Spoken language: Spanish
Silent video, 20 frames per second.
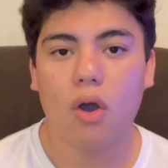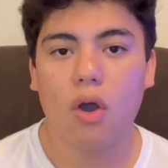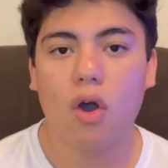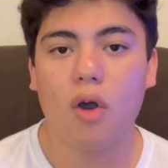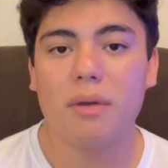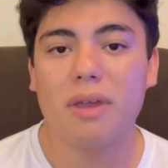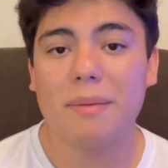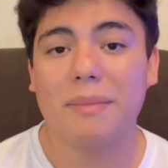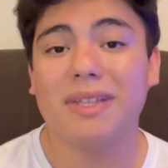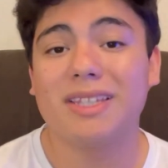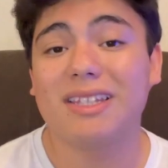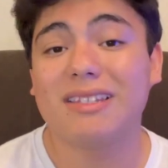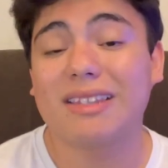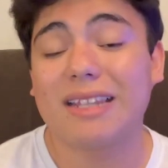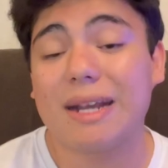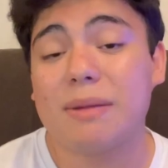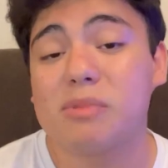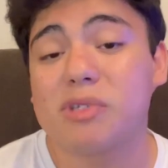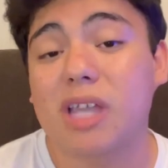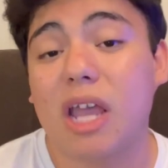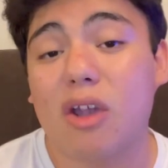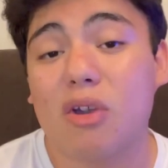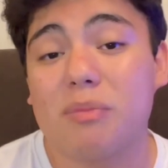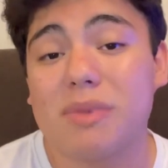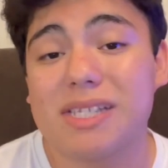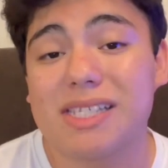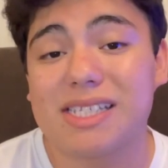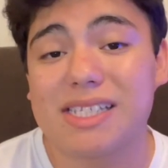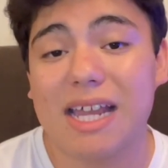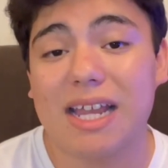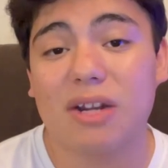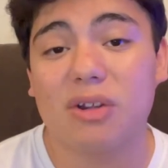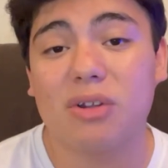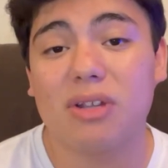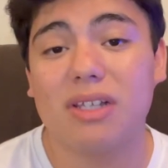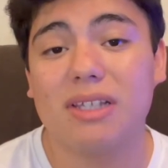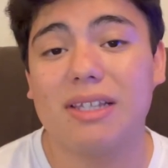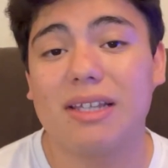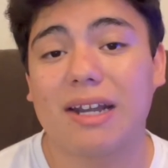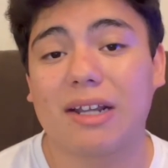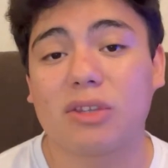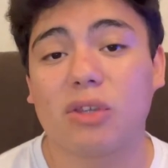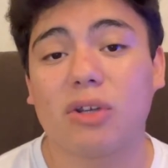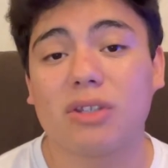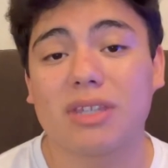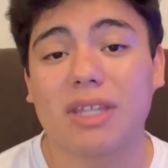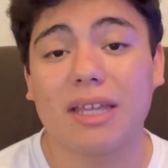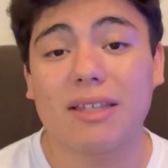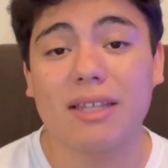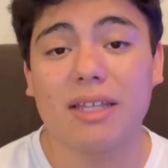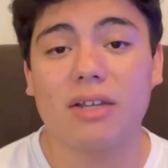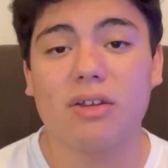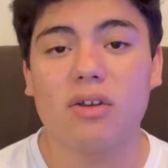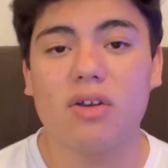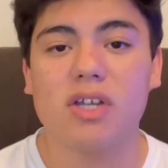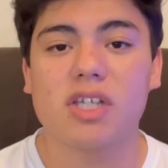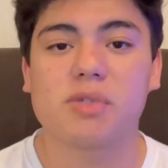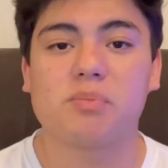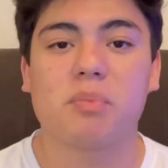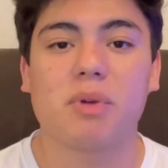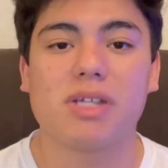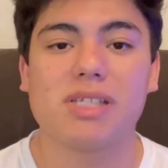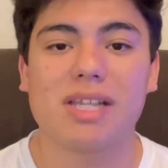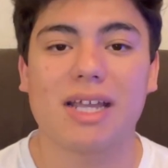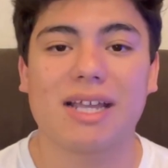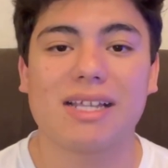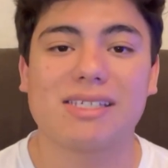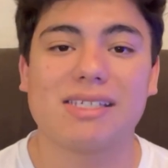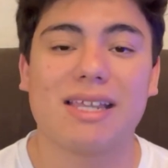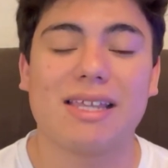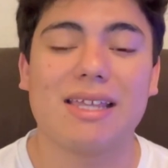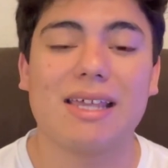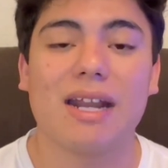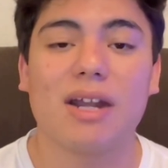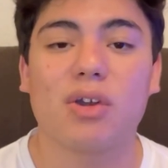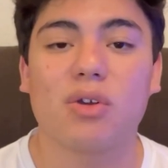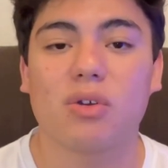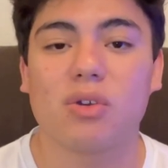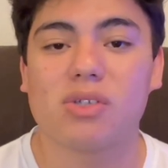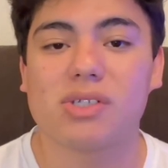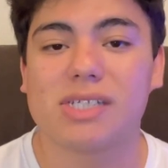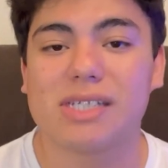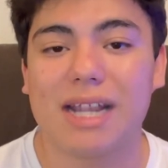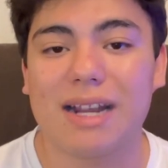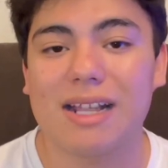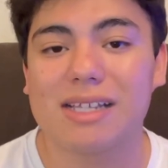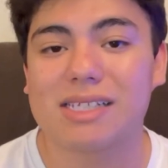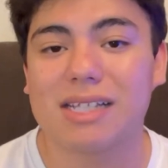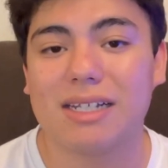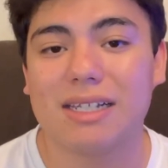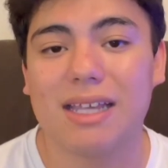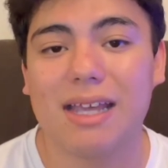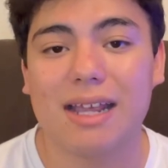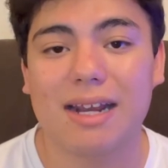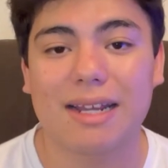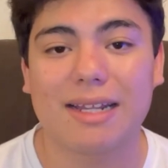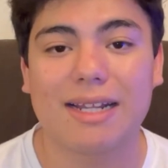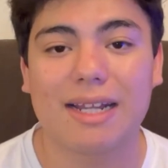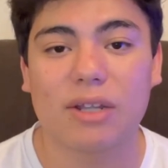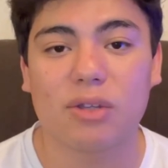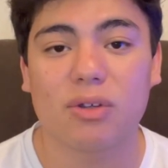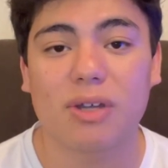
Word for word: Obviamente tenemos que comenzar con el director técnico después de que se diera a conocer la salida de Ricardo